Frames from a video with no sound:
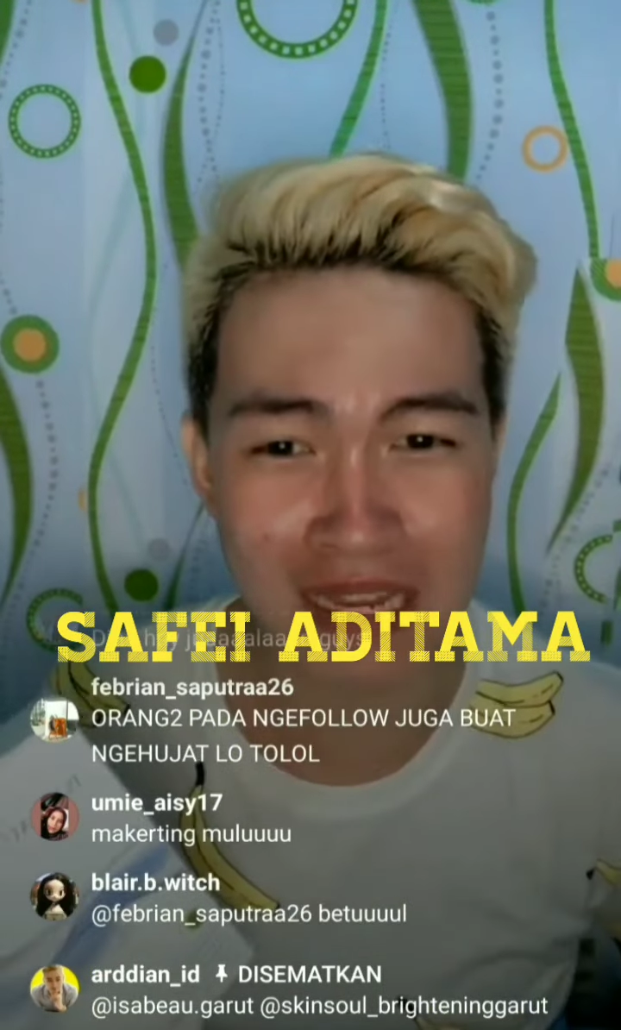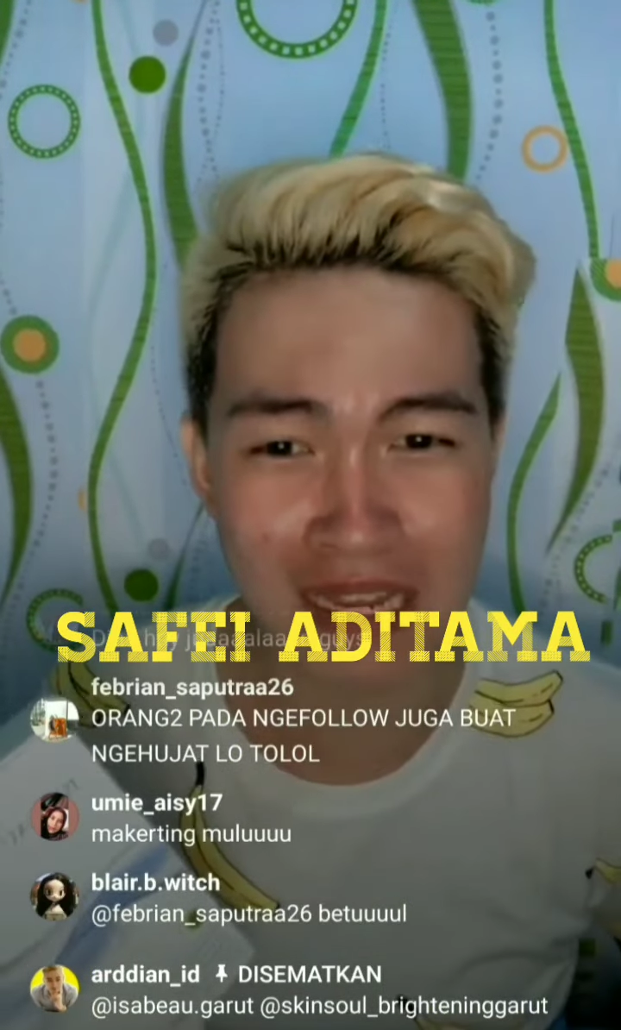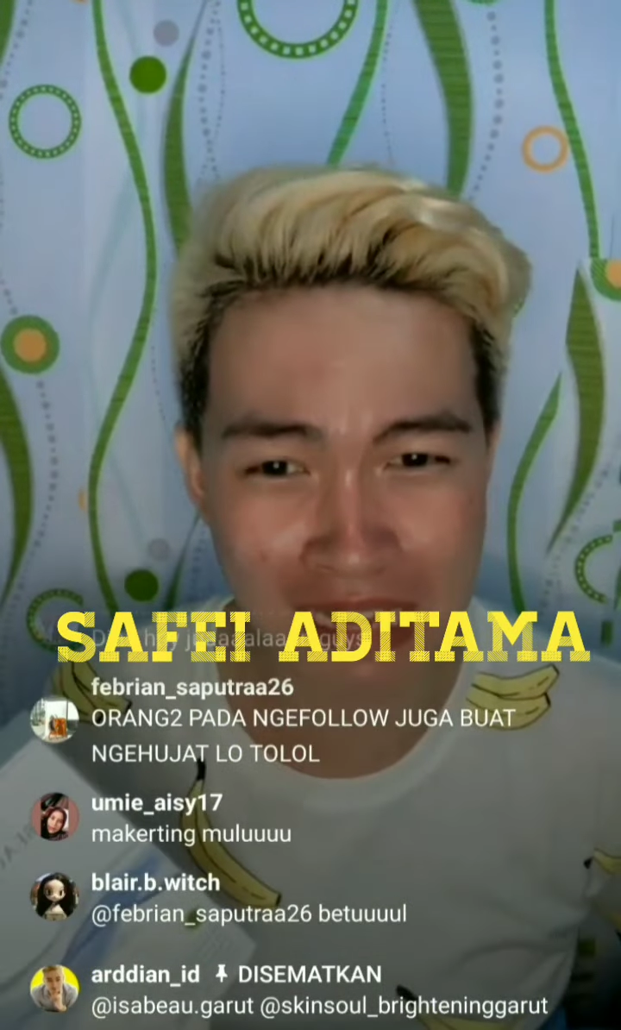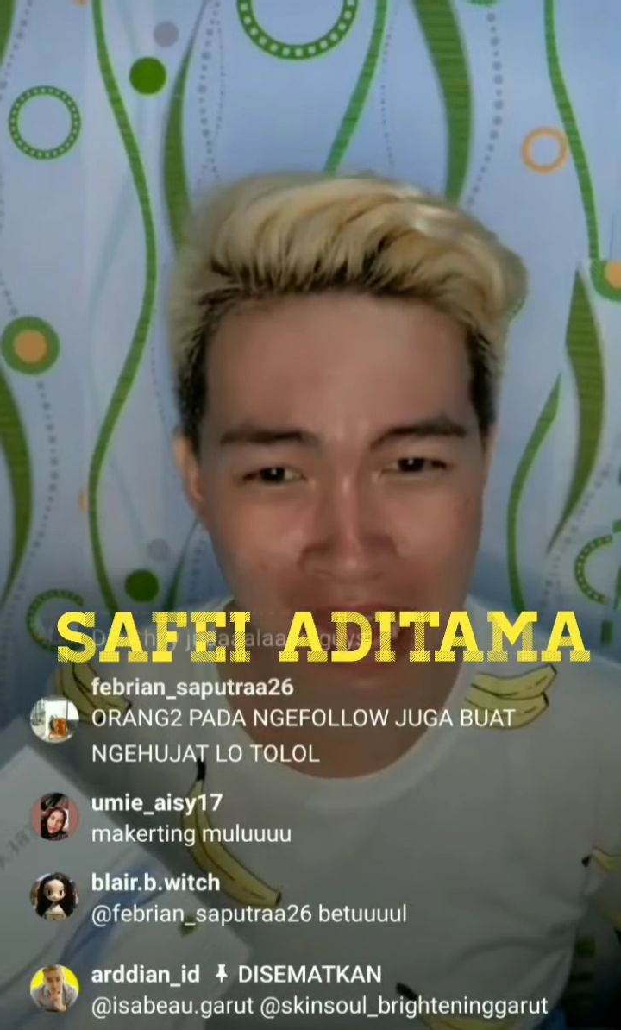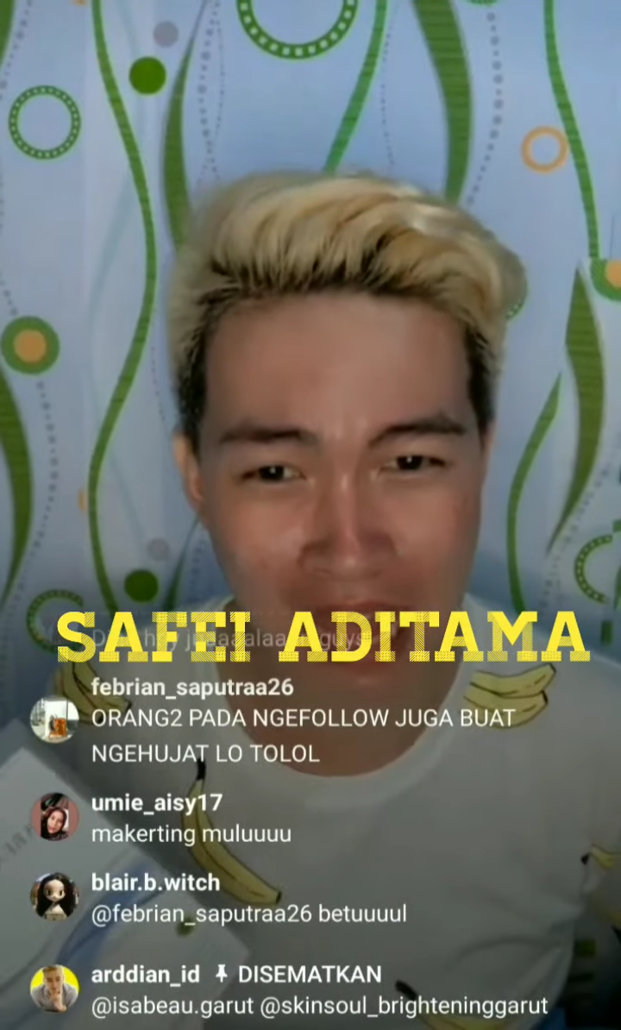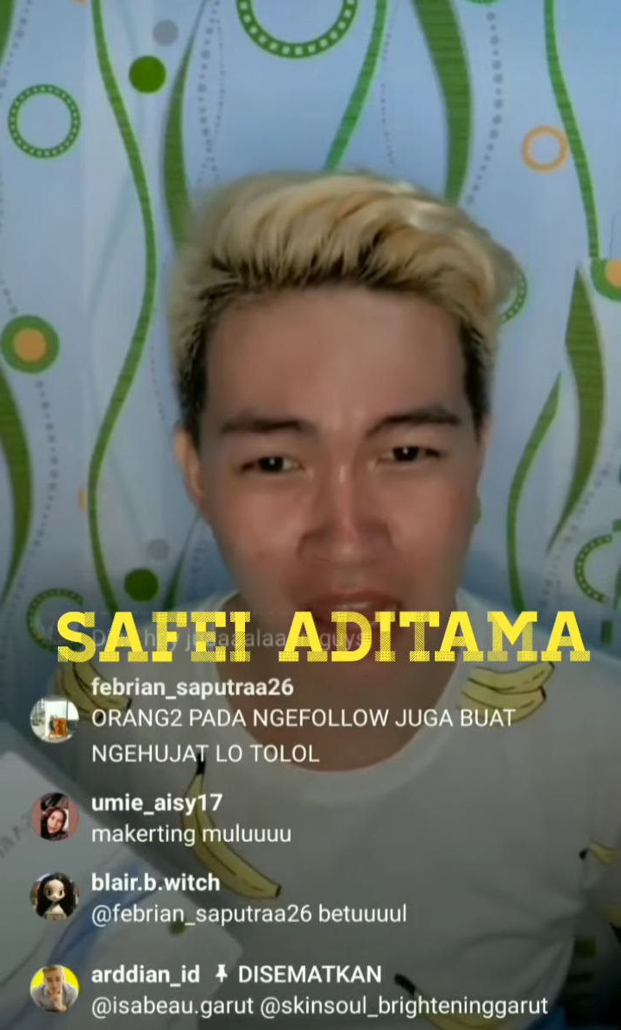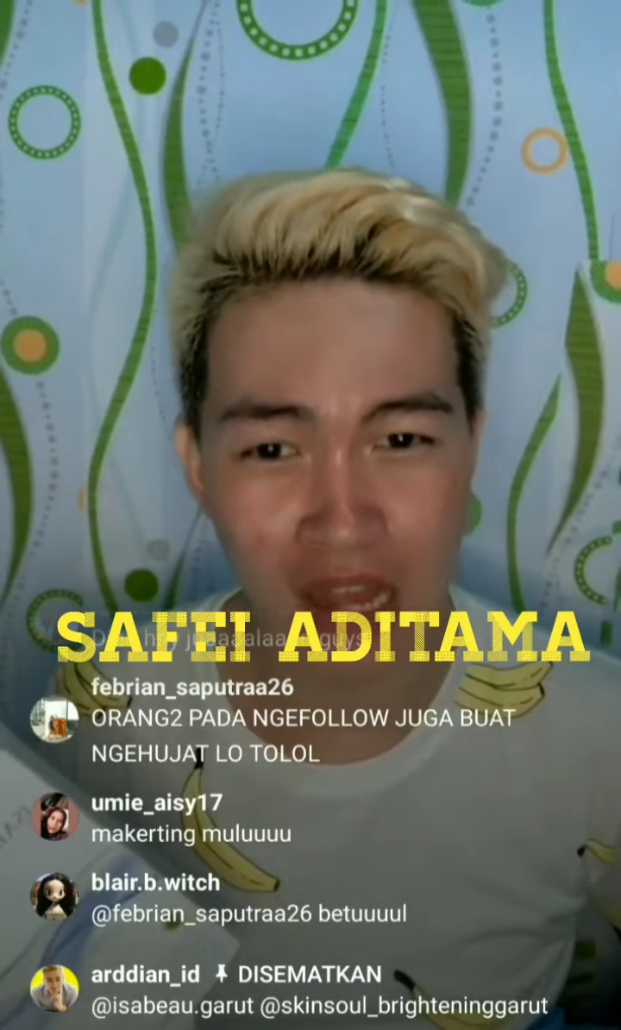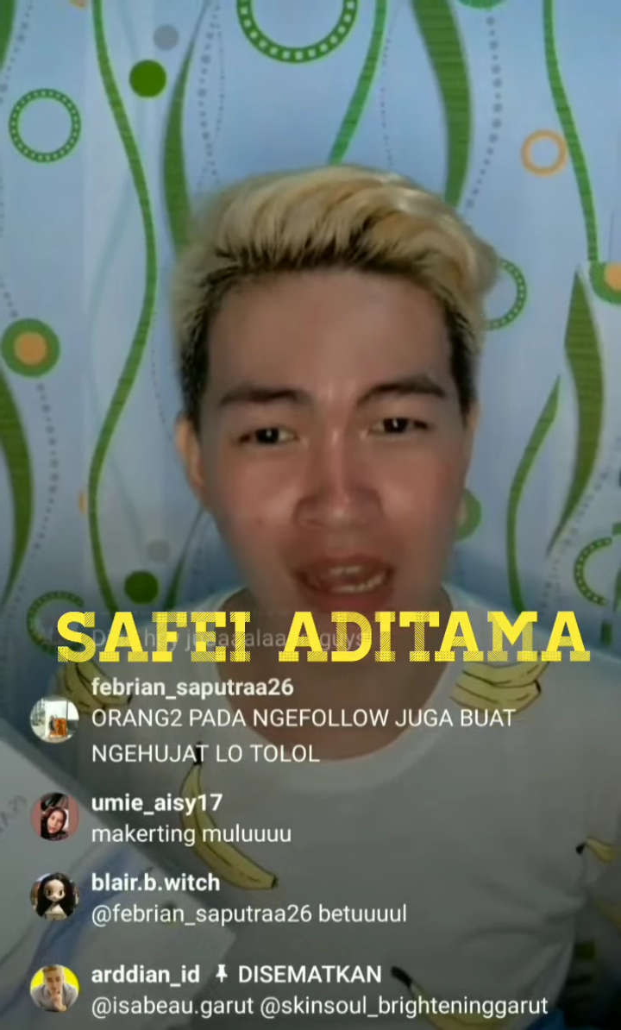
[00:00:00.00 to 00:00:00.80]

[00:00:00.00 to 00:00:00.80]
benar ga?